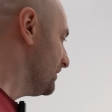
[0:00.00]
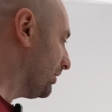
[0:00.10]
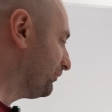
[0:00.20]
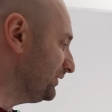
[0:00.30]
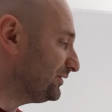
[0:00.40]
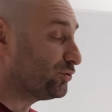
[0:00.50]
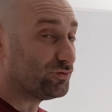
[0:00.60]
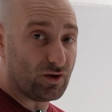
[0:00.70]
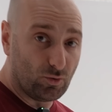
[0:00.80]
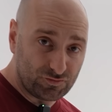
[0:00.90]
Obwohl die
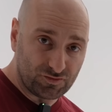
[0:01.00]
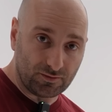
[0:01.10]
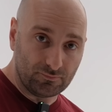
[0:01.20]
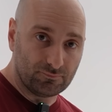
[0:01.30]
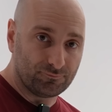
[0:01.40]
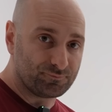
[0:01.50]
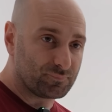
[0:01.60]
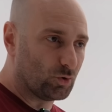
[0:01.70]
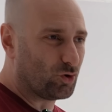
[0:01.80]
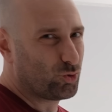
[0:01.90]
größer aussehen
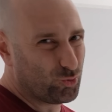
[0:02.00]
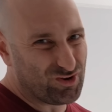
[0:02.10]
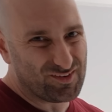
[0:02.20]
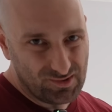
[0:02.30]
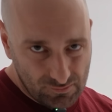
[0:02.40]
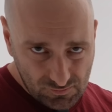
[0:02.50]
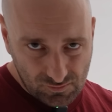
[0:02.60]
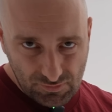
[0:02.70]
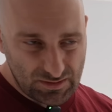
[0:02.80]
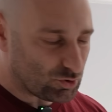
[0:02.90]
und auch größer
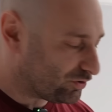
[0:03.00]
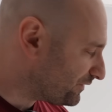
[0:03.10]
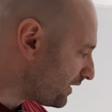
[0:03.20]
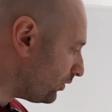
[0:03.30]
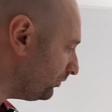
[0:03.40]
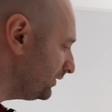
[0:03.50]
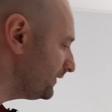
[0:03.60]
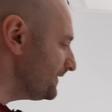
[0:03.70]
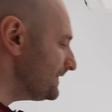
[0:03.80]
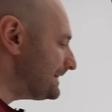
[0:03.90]
sind mit dem Kofferraum,
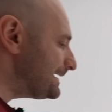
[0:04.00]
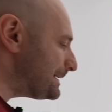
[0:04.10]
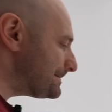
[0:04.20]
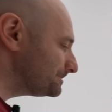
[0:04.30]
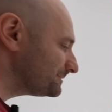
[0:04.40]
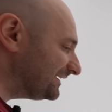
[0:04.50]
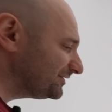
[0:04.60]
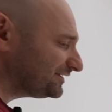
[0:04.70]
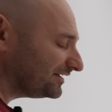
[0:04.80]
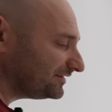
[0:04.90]
ähm,
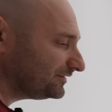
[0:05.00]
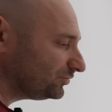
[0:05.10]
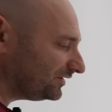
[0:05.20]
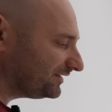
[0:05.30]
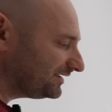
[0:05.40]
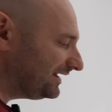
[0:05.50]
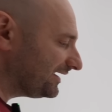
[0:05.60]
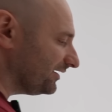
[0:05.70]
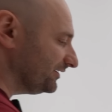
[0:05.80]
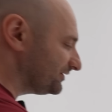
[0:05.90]
ist es tatsächlich so, dass der hier länger